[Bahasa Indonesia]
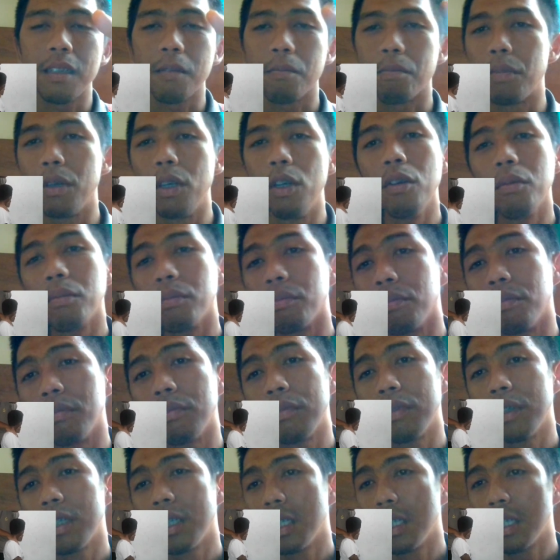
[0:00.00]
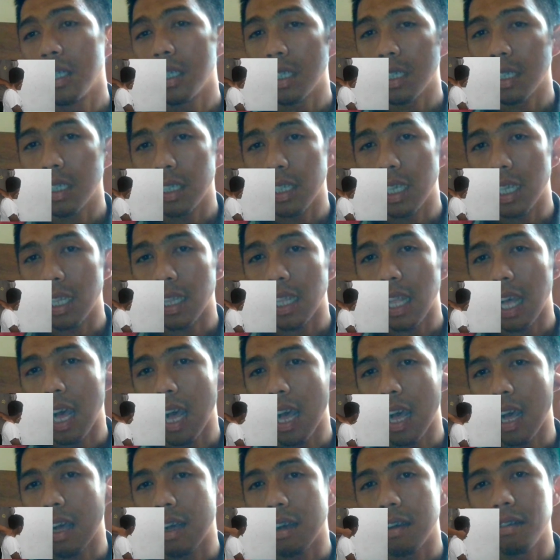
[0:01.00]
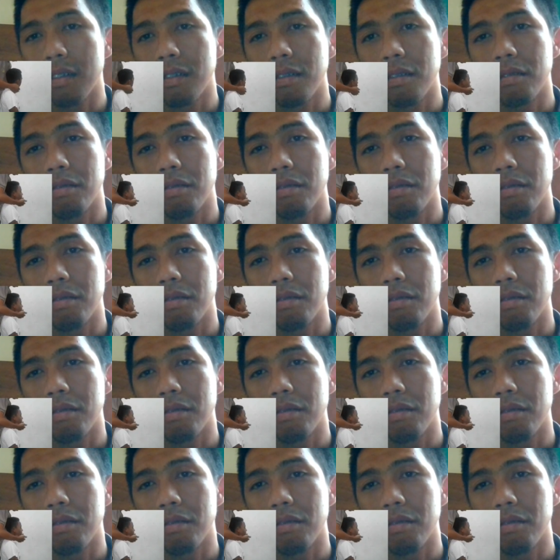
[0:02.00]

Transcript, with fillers: sebelum kita